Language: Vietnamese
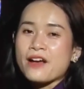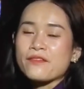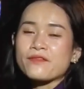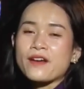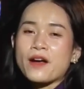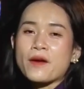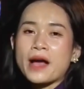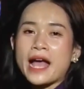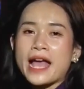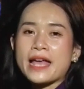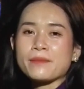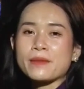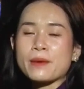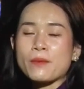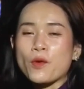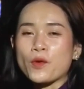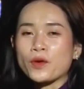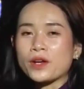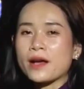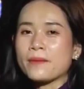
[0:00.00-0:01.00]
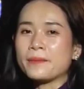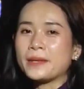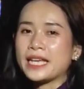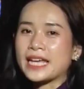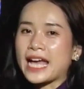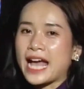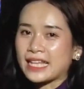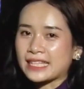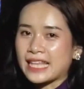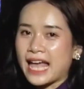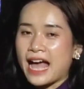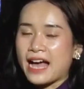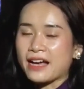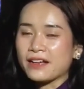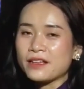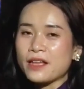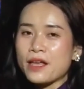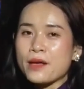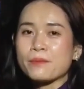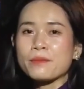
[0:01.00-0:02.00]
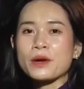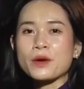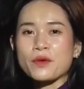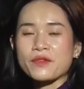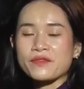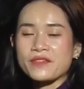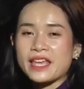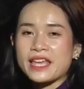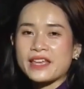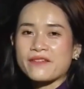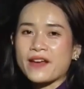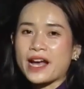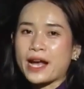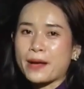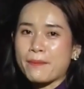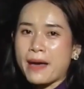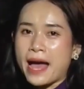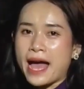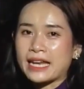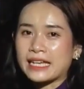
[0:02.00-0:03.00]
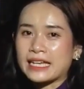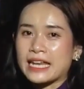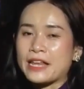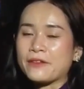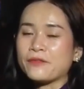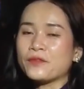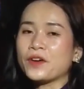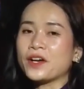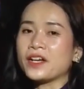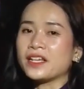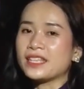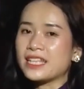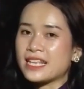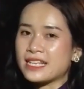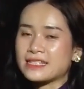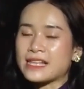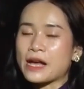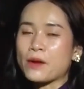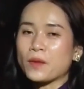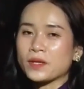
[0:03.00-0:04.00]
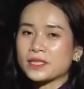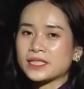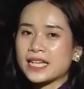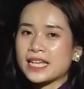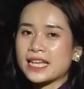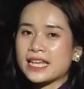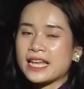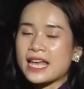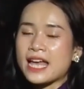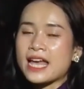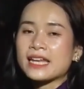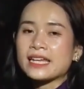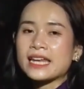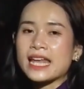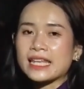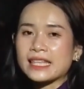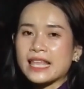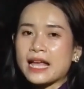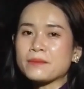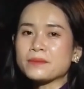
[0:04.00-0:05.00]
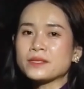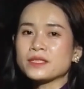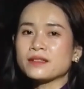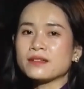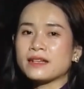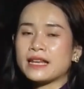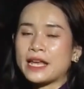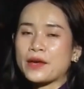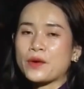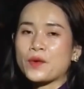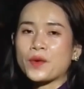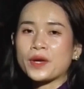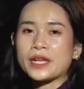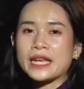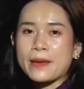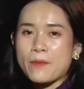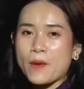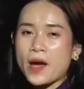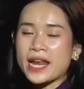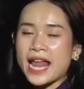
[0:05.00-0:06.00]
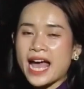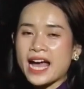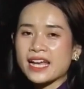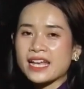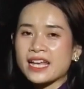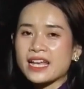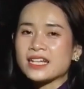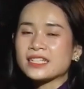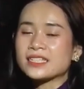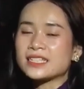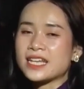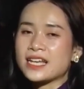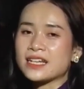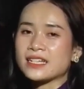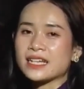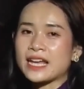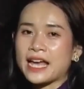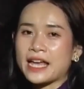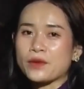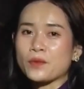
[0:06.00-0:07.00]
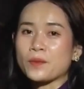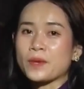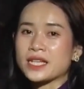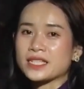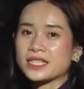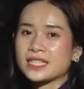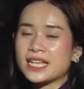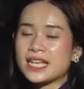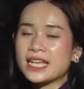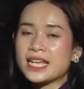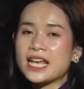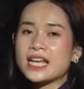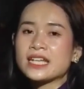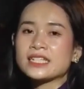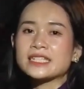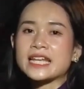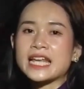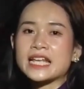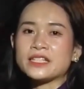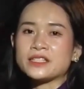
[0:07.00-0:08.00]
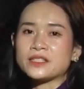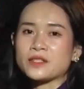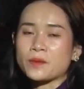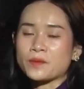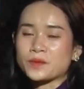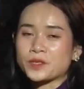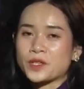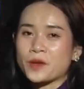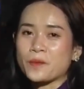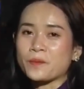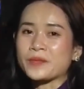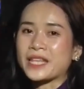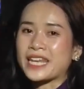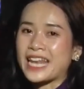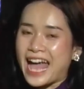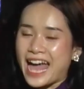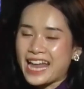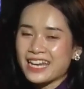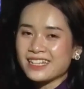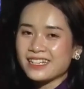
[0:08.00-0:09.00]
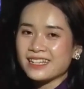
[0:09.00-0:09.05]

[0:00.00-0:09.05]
Vào ngày 14 âm lịch hàng tháng, mời quý vị và các bạn đến với thị xã Quảng Trị để tham dự lễ hội đêm hoa đăng tri ân các anh hùng liệt sĩ trên dòng sông Thế